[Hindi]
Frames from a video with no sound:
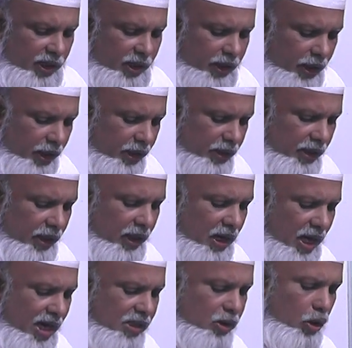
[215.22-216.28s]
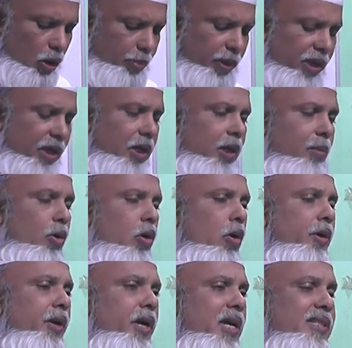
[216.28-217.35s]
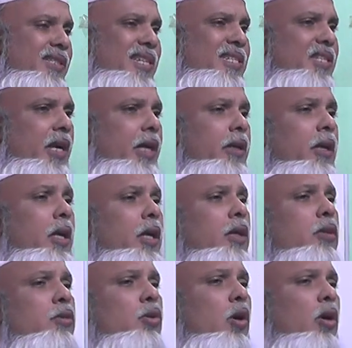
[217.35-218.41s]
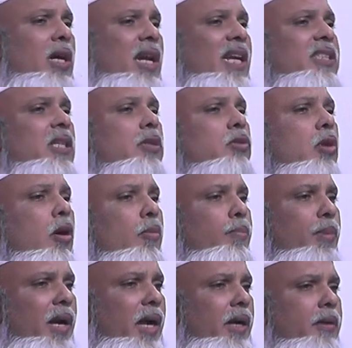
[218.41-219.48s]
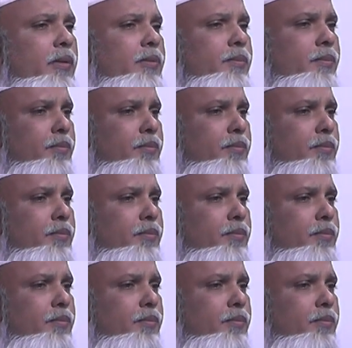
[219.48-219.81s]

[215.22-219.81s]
है ये ख़ास तौर पे ये लेबोरेटरी असिस्टेंट जो कलेक्शन ऑफ ब्लड